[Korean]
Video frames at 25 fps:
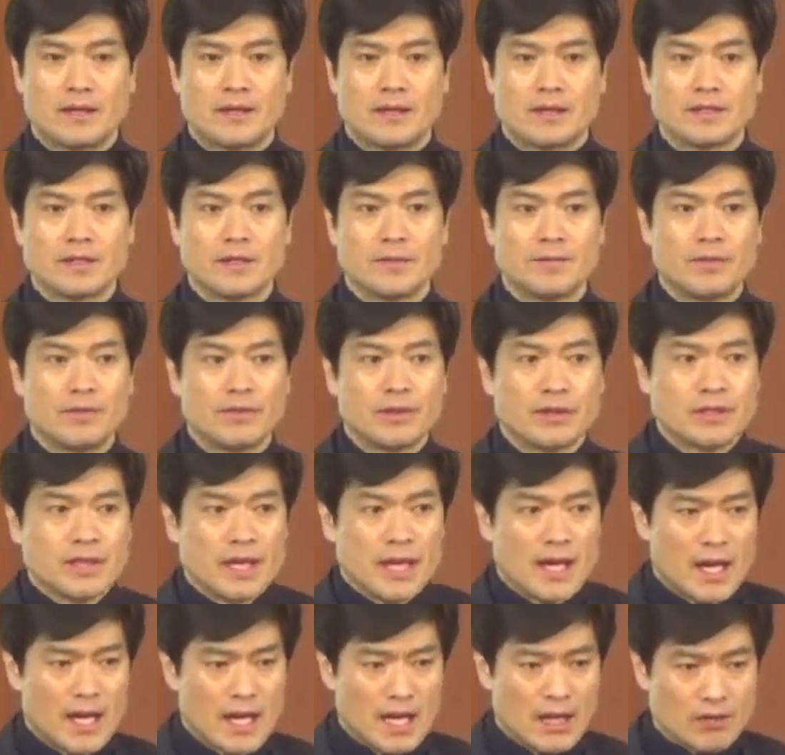선포를
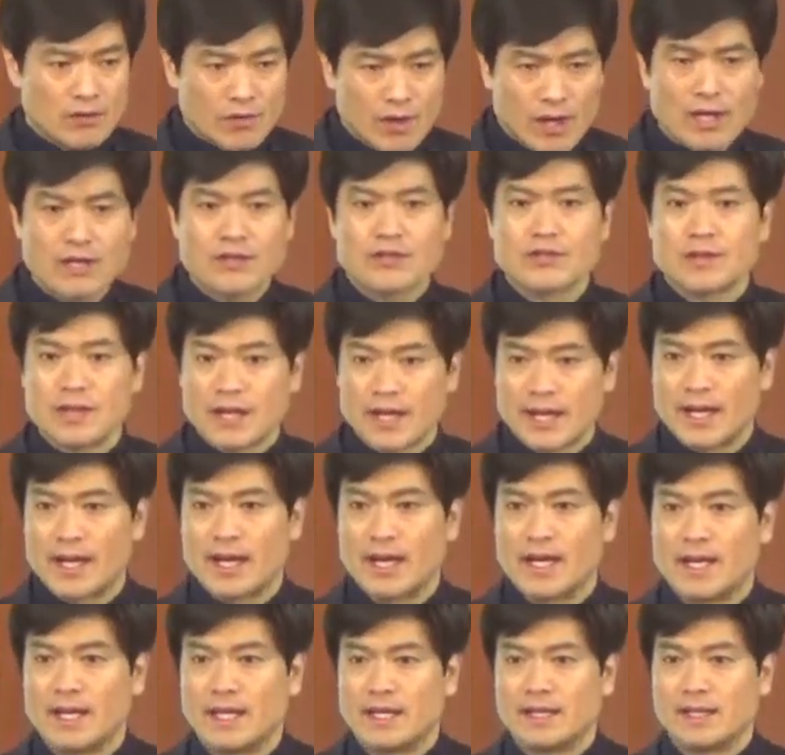자꾸 할 줄
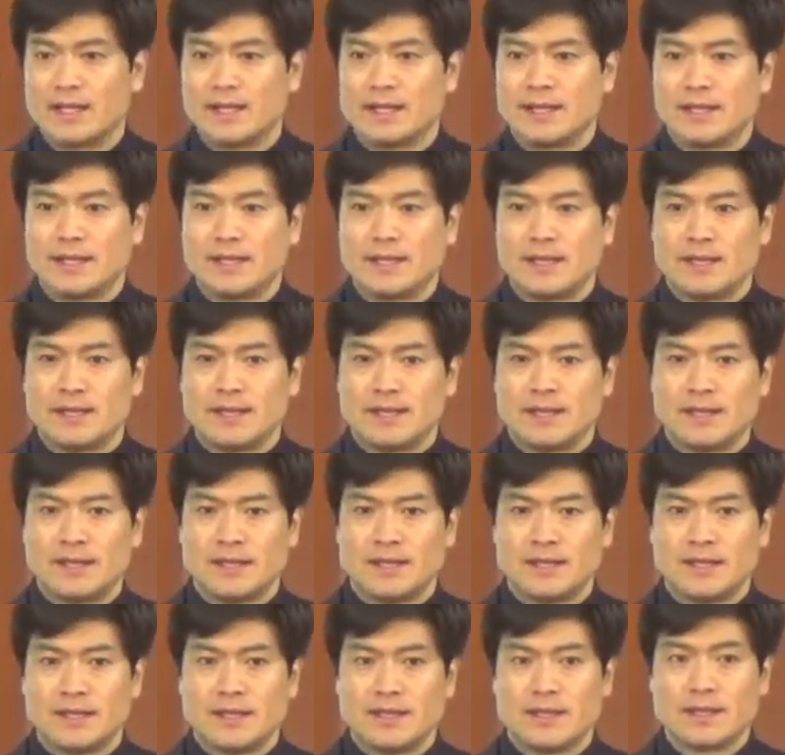알아야
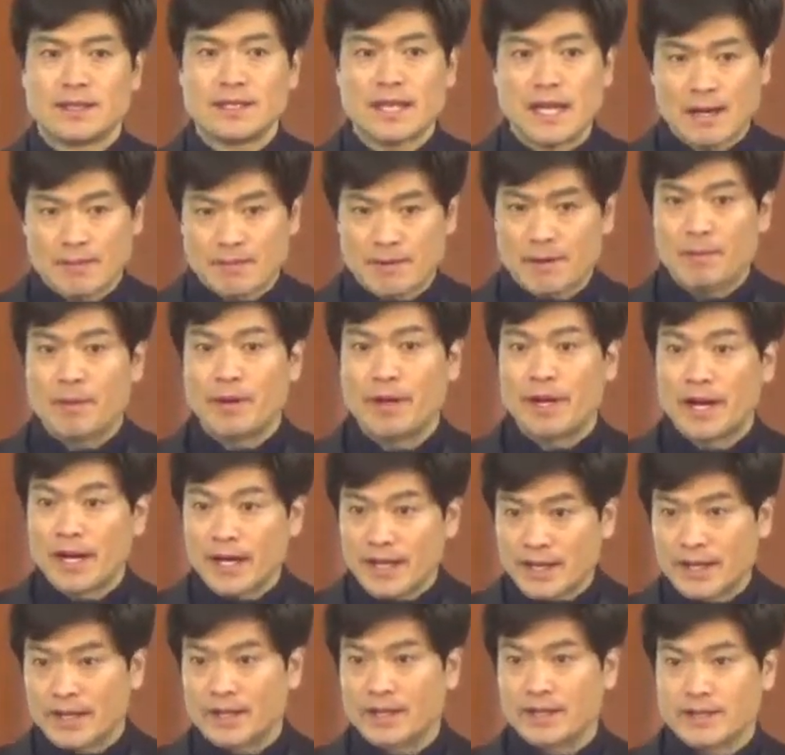삶이
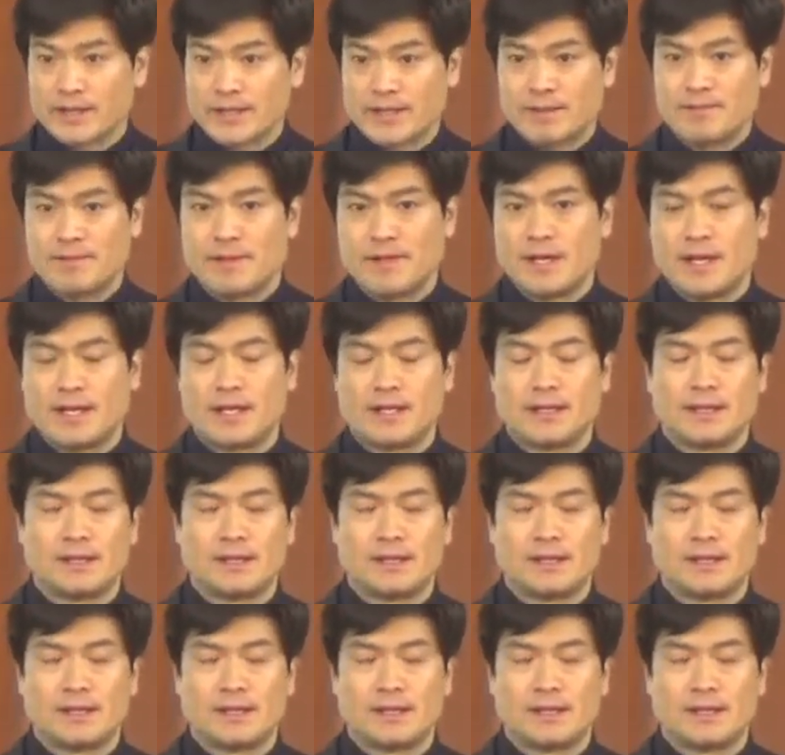변화가 되는 것입니다.